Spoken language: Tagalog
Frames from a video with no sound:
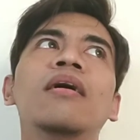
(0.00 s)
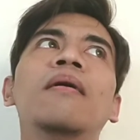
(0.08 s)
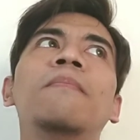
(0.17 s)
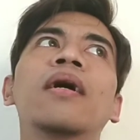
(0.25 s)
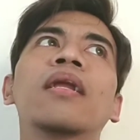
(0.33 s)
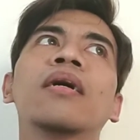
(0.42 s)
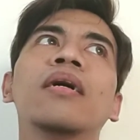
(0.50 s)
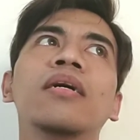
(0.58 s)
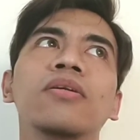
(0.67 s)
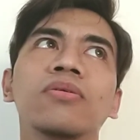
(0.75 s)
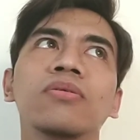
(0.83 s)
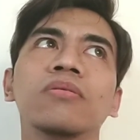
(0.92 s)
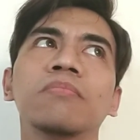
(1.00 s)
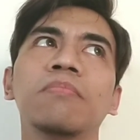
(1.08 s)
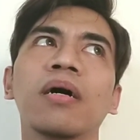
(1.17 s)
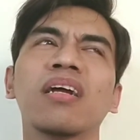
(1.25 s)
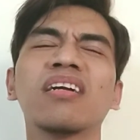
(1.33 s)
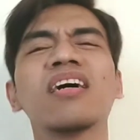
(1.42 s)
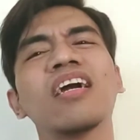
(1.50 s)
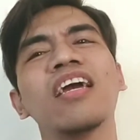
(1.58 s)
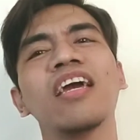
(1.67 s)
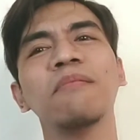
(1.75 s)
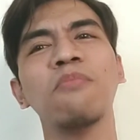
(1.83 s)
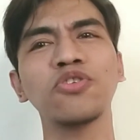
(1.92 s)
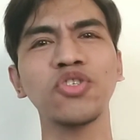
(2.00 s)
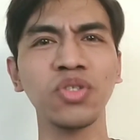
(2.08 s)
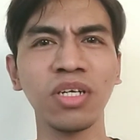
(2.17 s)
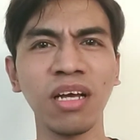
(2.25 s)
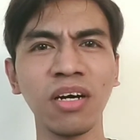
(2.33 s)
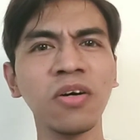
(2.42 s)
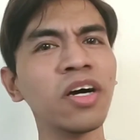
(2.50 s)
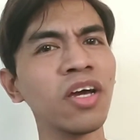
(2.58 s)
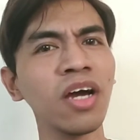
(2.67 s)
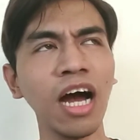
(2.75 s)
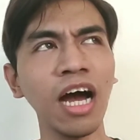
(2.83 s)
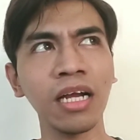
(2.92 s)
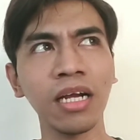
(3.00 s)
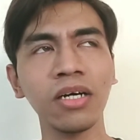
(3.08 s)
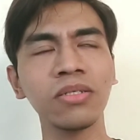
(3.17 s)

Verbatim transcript: Parang, ano, parang naging emotional ako ngayong araw.